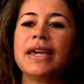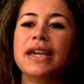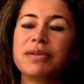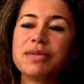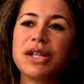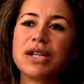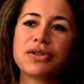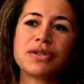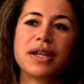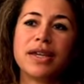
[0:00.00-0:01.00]
et comme j'ai la
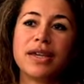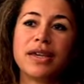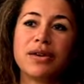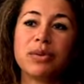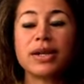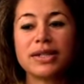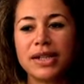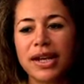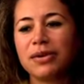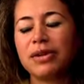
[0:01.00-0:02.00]
chance d'aller au
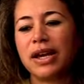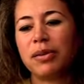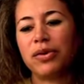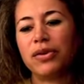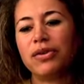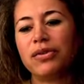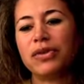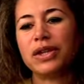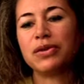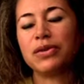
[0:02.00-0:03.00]
Brésil régulièrement, en
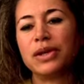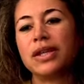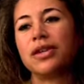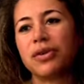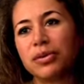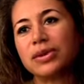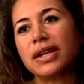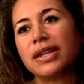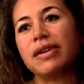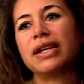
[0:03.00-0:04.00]
fait, et d'être en
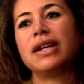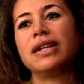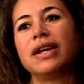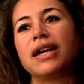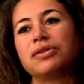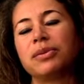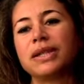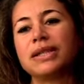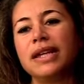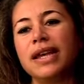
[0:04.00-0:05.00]
contact avec la littérature
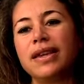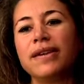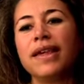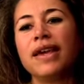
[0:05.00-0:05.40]
brésilienne,